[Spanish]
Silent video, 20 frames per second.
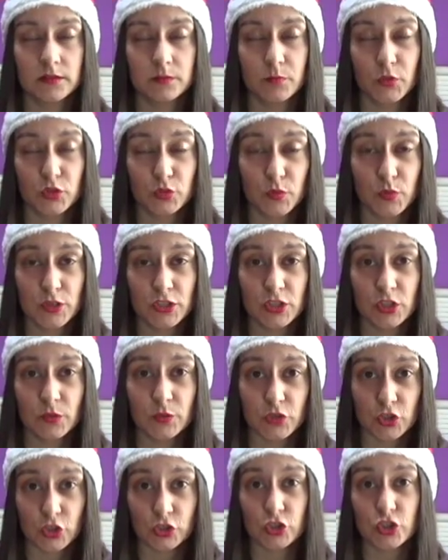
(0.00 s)
por supuesto,
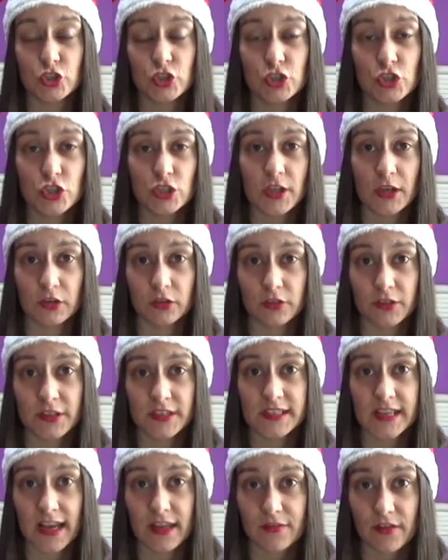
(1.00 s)
vosotros sois los que
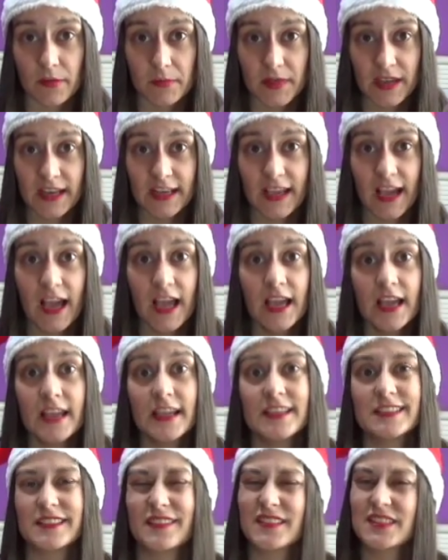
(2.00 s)
conocéis a la familia
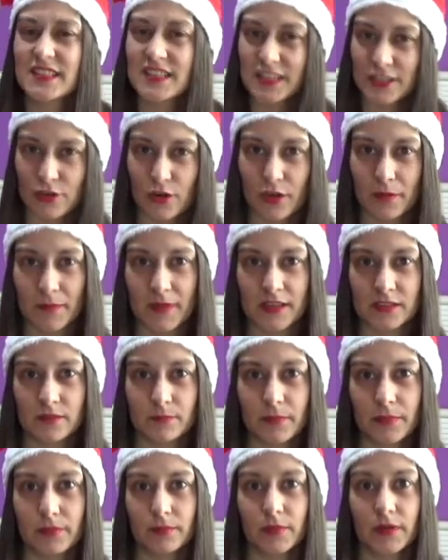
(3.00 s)
y sabéis qué es lo que más
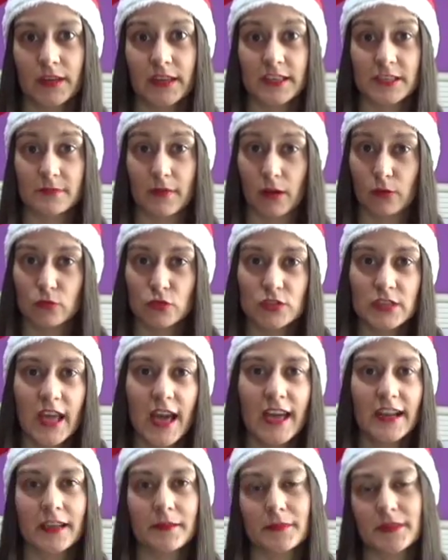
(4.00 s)
les va a
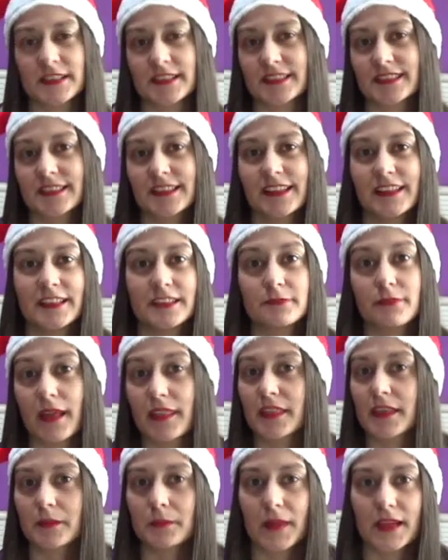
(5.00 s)
gustar, qué más les va a
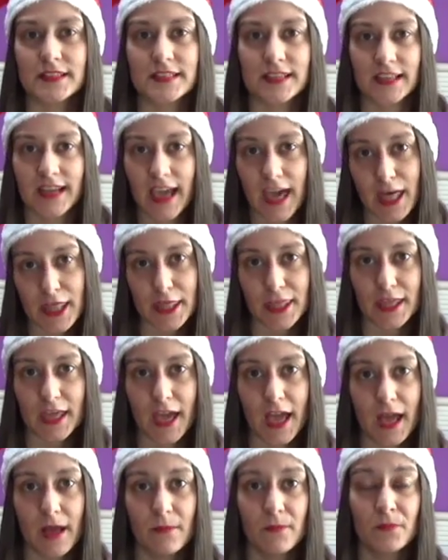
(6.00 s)
hacer más
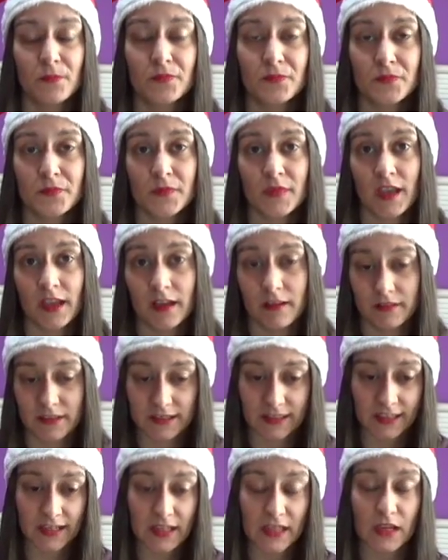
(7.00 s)
gracia. A
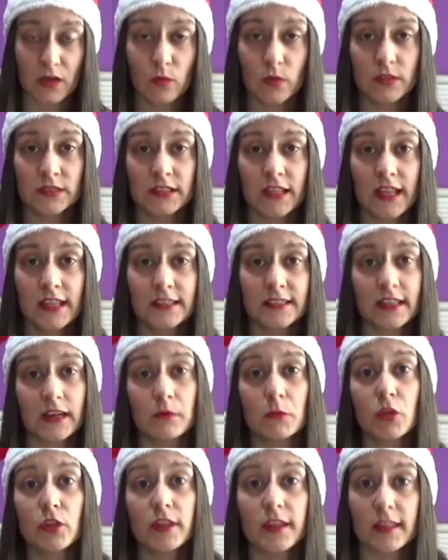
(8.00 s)
ver, tened en cuenta el
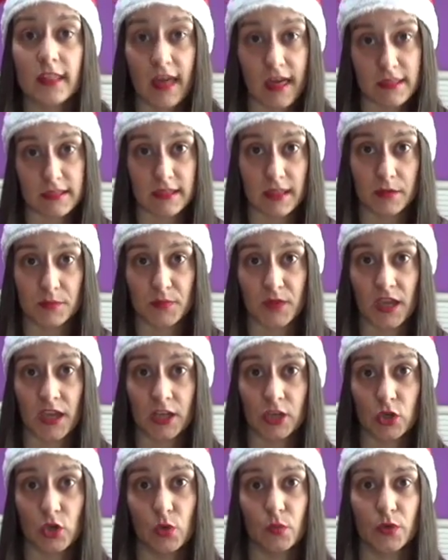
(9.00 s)
tramo de edad
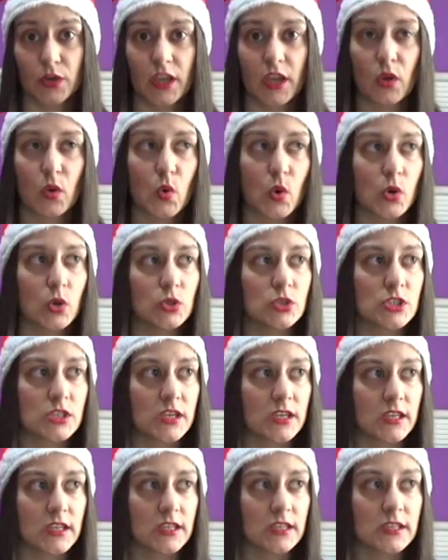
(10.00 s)
también, ¿no? Porque hay juegos
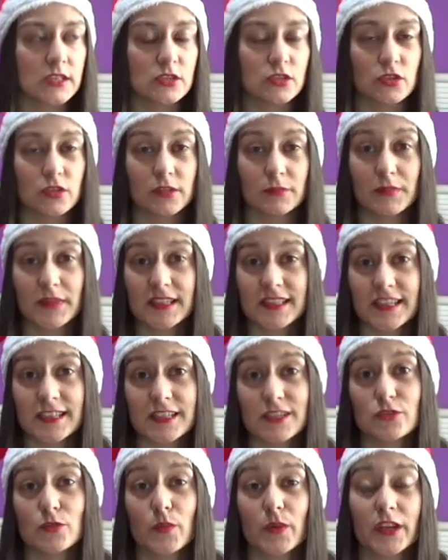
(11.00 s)
que son de mesa y
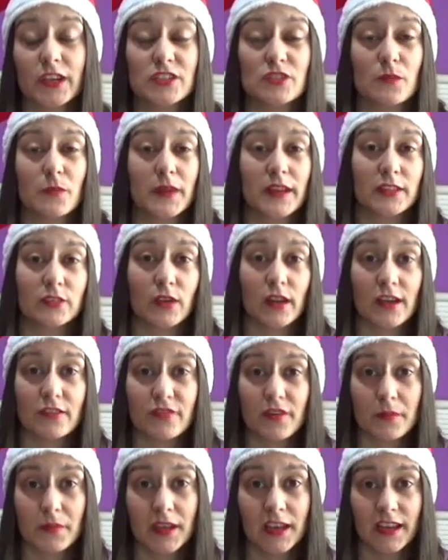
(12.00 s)
se supone que son para toda la
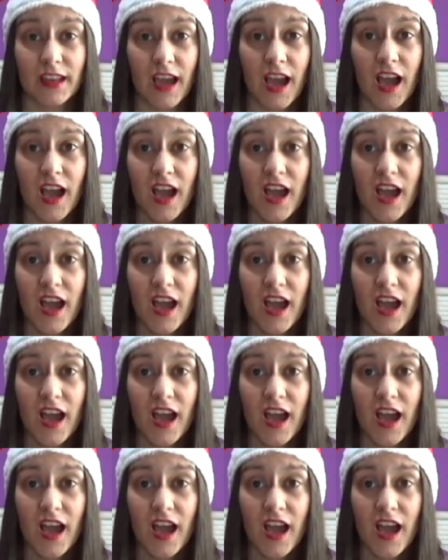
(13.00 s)
familia,